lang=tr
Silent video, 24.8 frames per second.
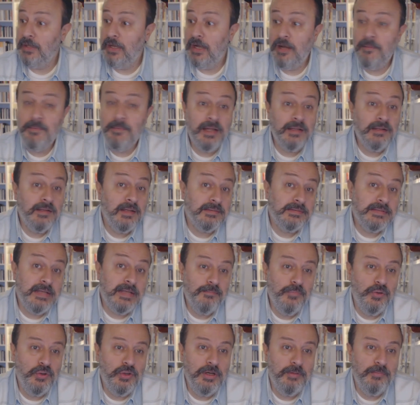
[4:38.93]
Ama
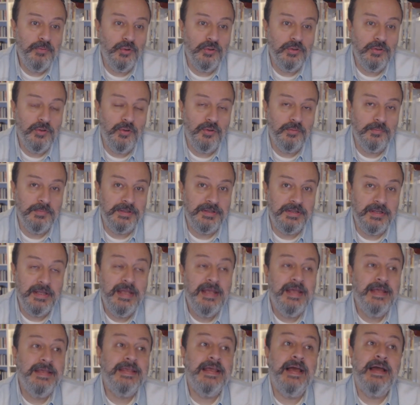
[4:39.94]
Allah'tan böyle bir olay olmadı.
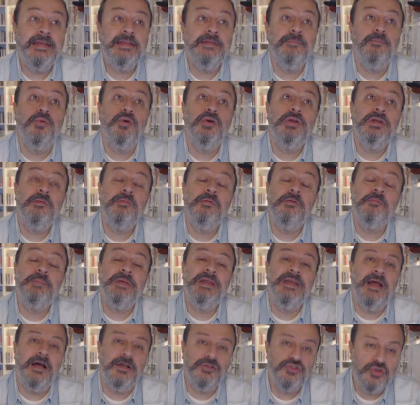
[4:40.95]
Yani böyle bir
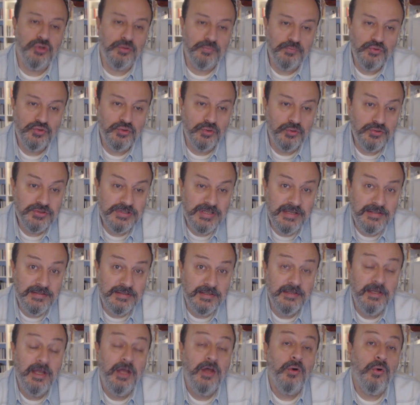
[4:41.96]
bina çökmüş
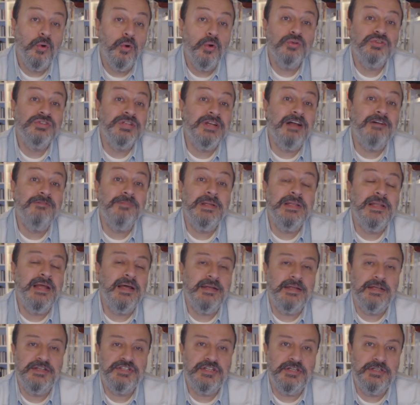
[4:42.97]
olsaydı o
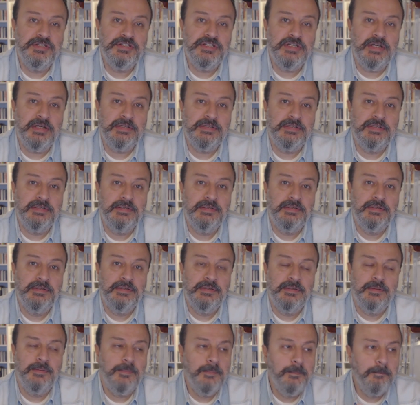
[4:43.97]
travmalar yaşanacaktı.
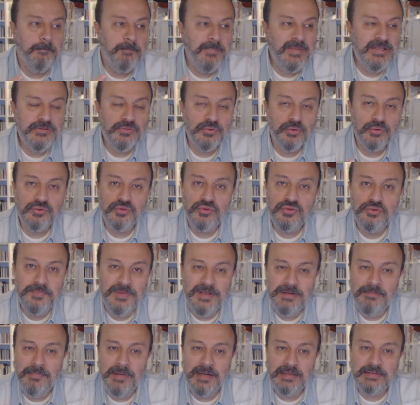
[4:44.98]
Biz
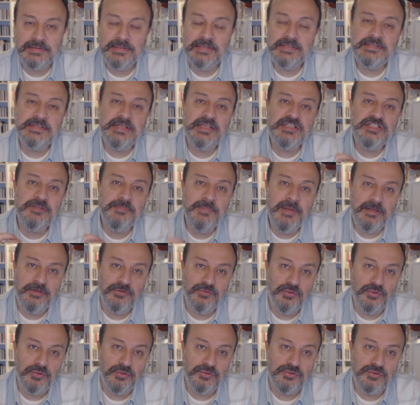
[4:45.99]
31 Mart'ta seçime
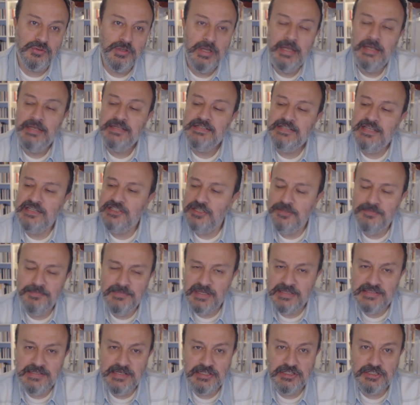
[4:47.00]
gidiyoruz. Seçim
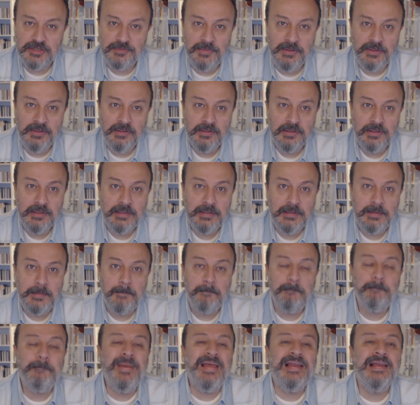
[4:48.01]
ne seçimi?
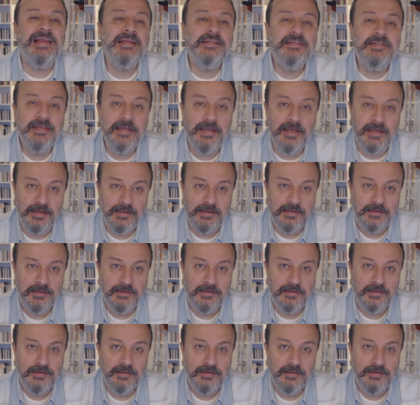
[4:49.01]
Belediye.